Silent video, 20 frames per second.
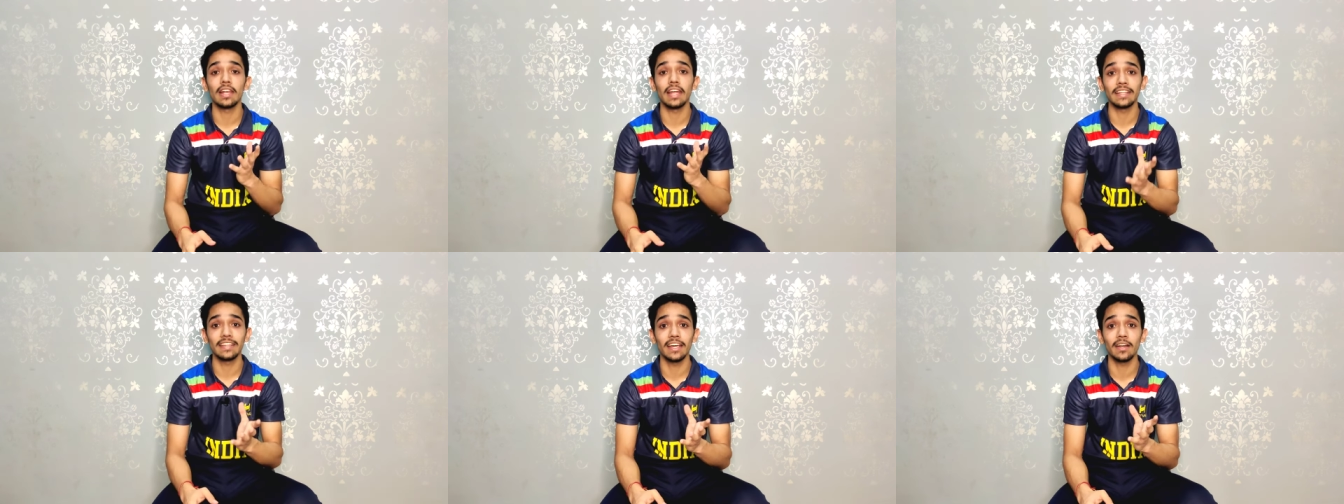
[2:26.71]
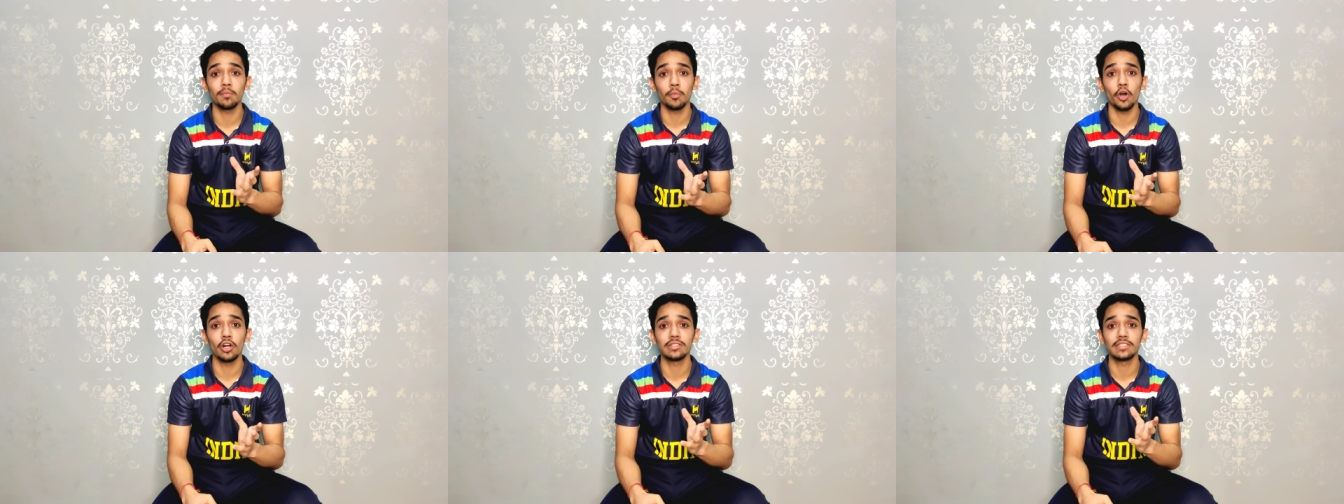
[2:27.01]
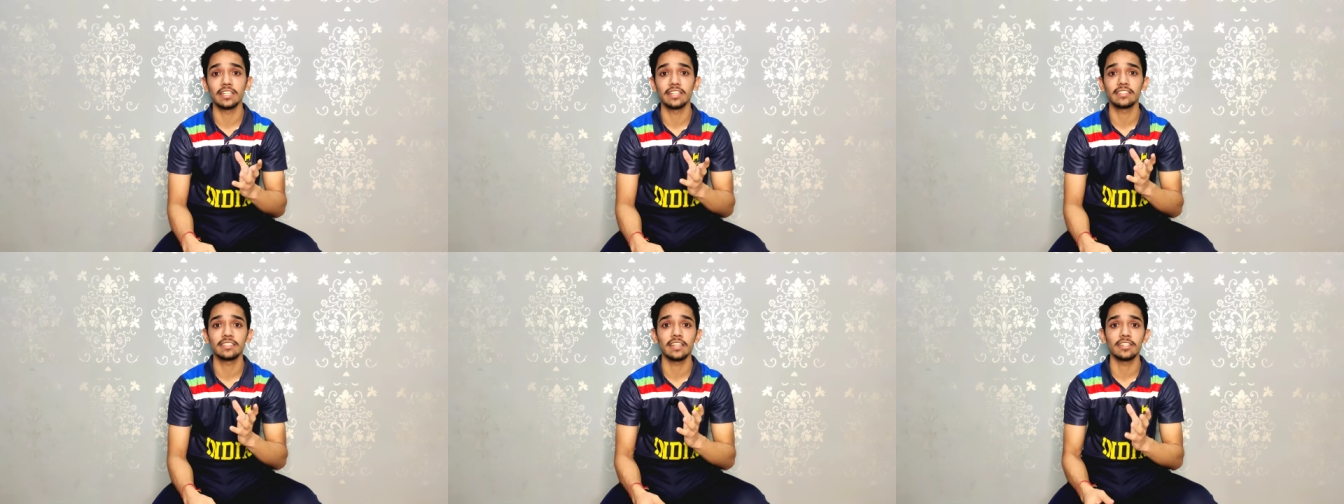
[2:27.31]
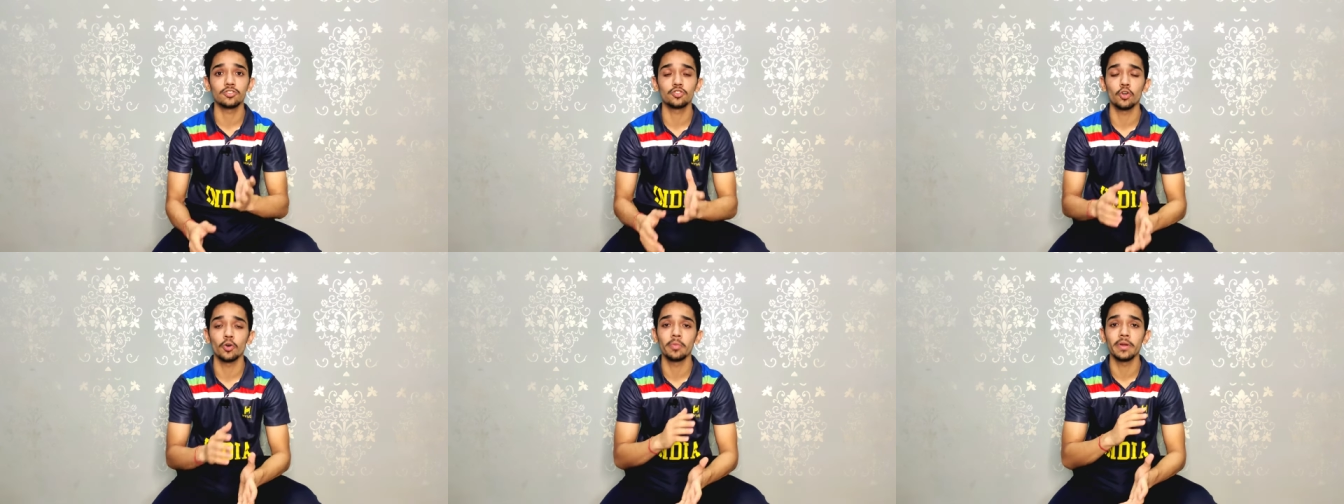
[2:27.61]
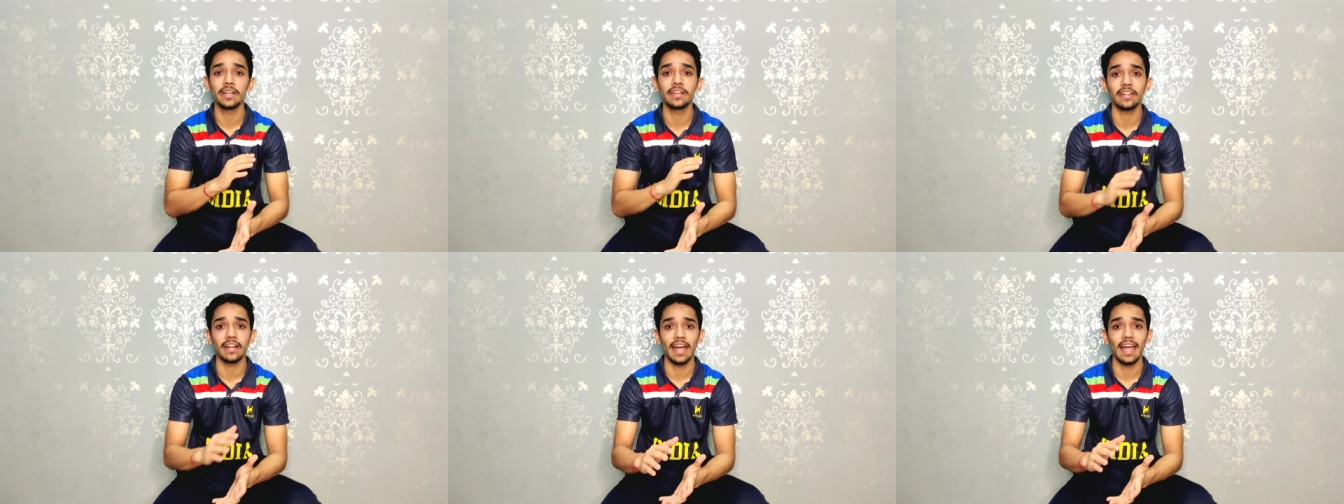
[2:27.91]
लेदर बॉल से इसके जो
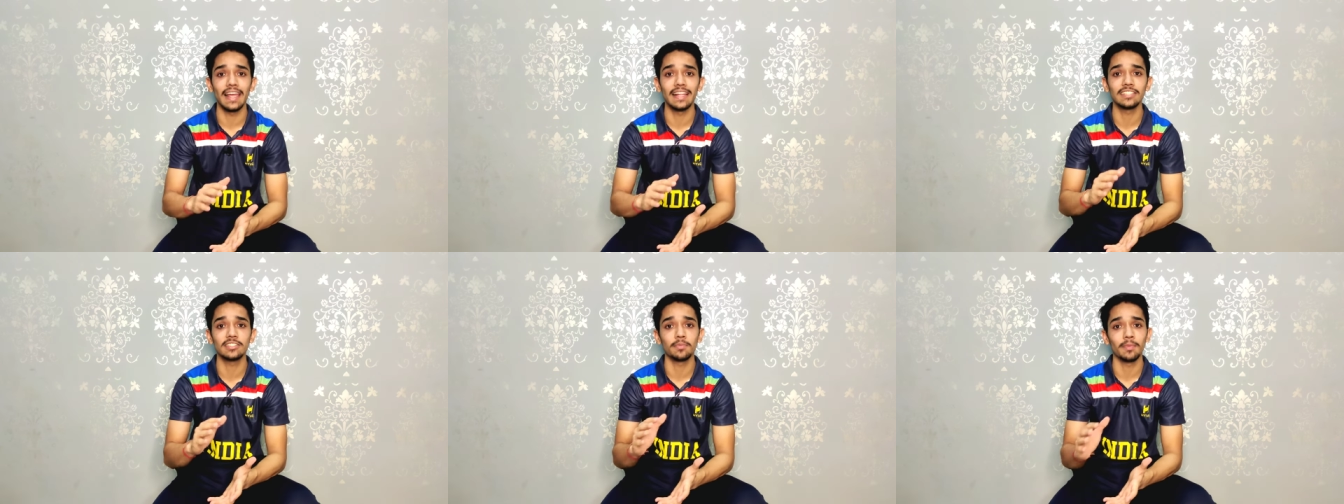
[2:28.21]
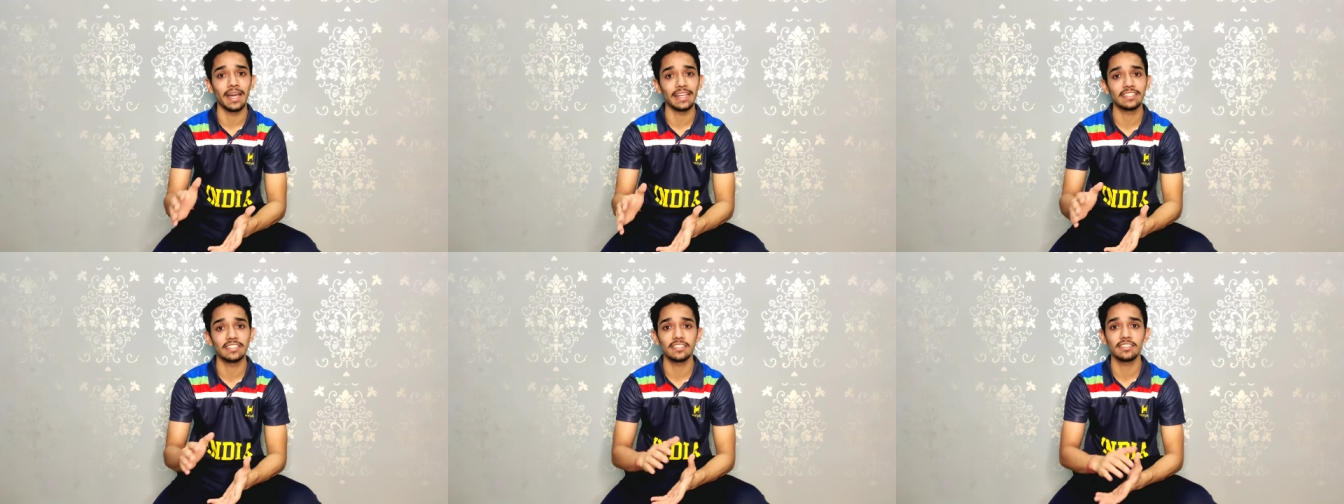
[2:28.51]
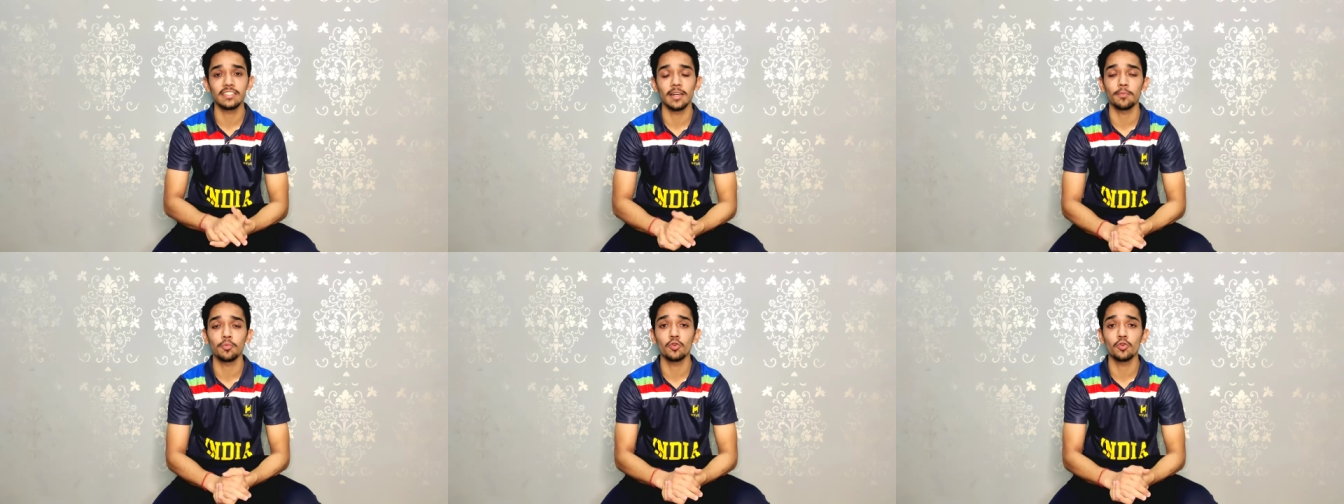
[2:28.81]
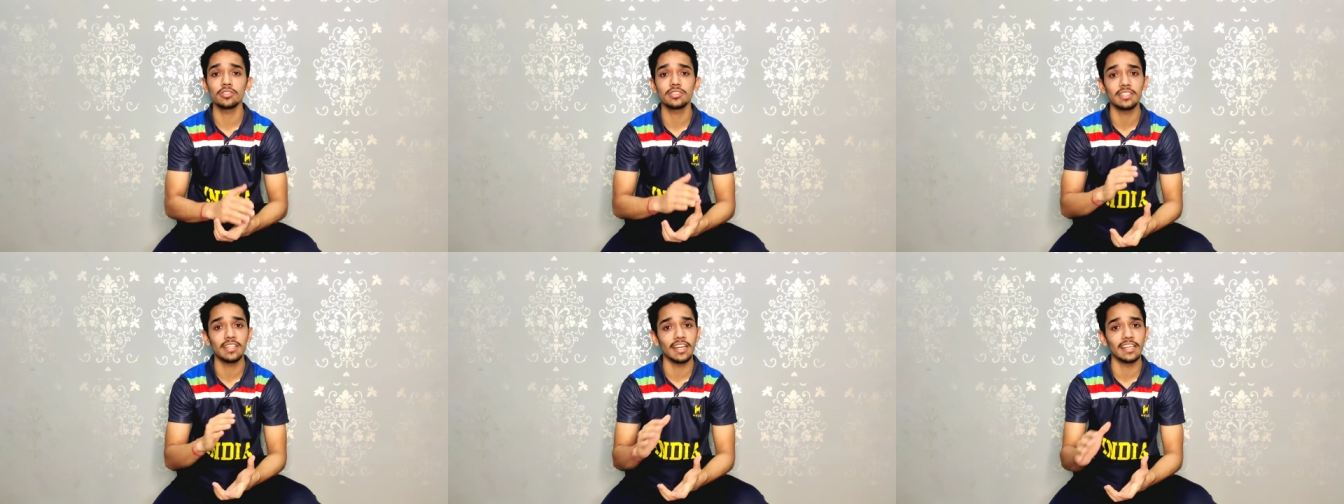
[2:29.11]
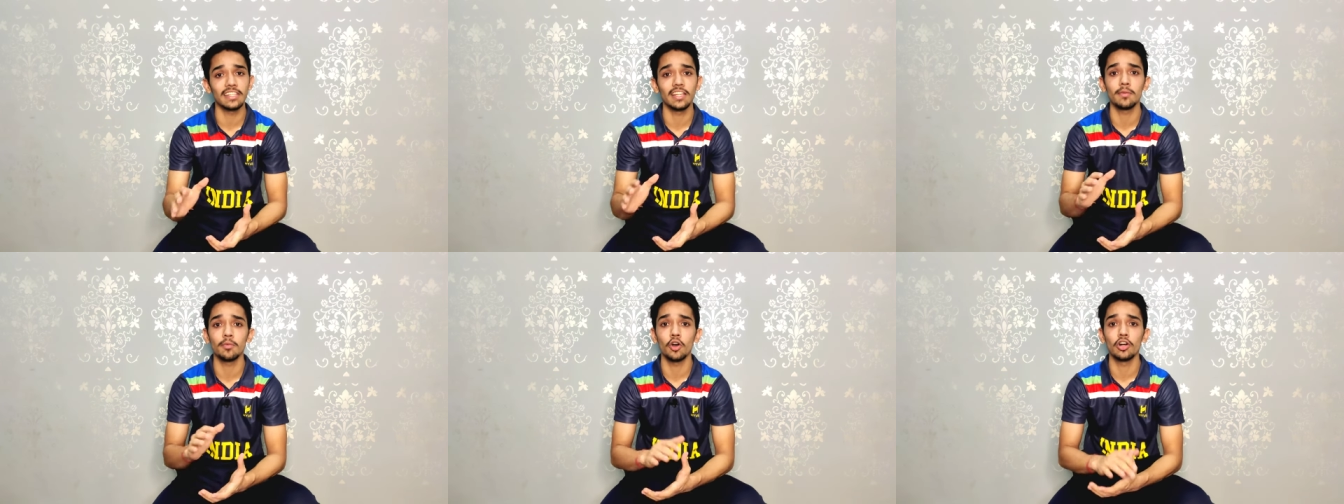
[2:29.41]
भी ट्रायल्स मैचेस सब कुछ
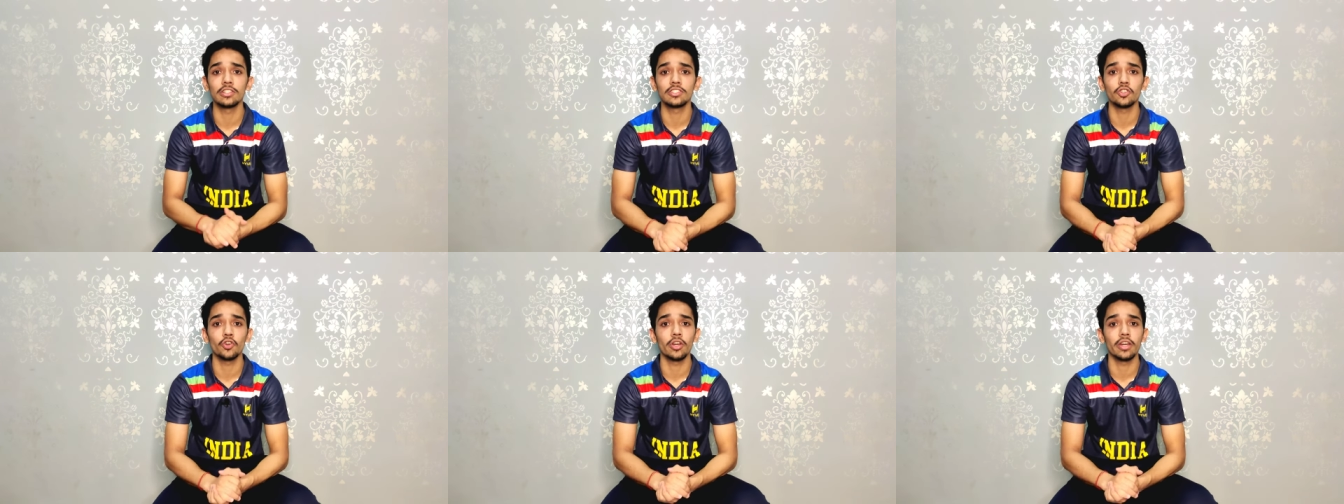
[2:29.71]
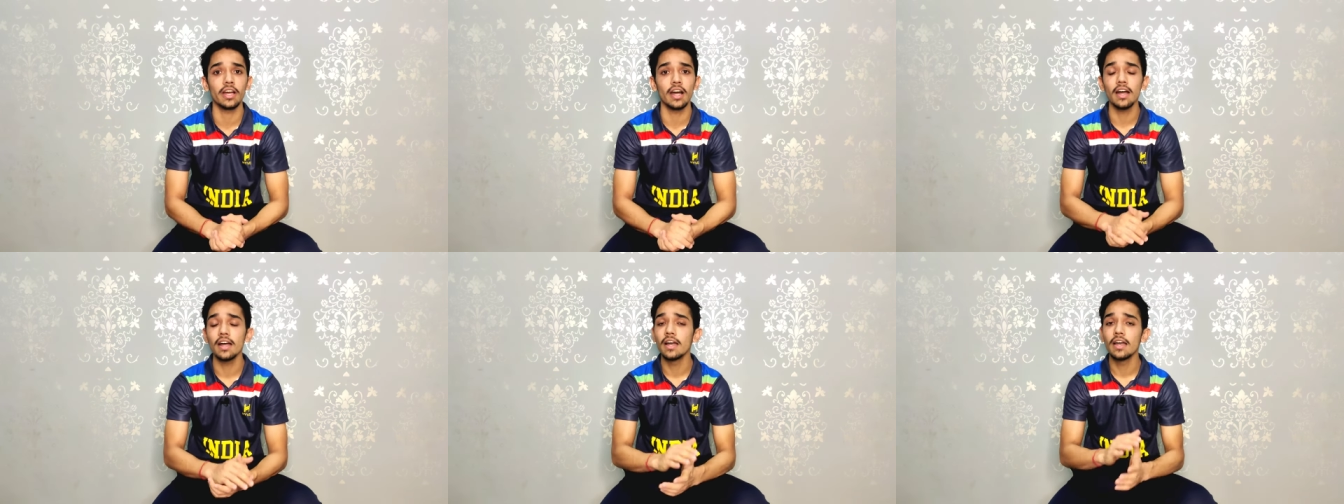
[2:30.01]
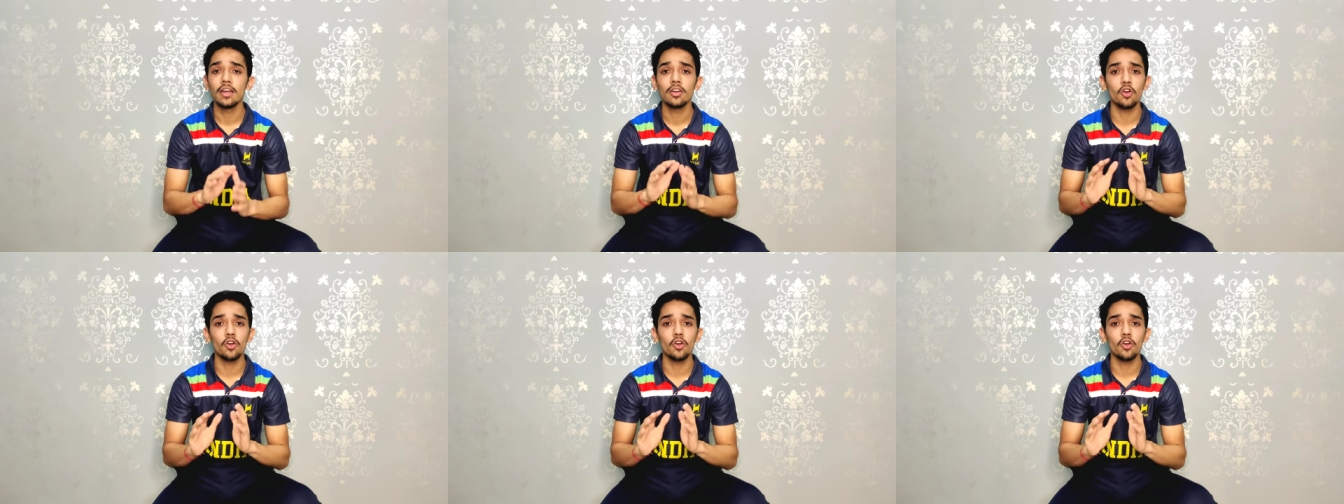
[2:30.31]
लेदर बॉल से होगा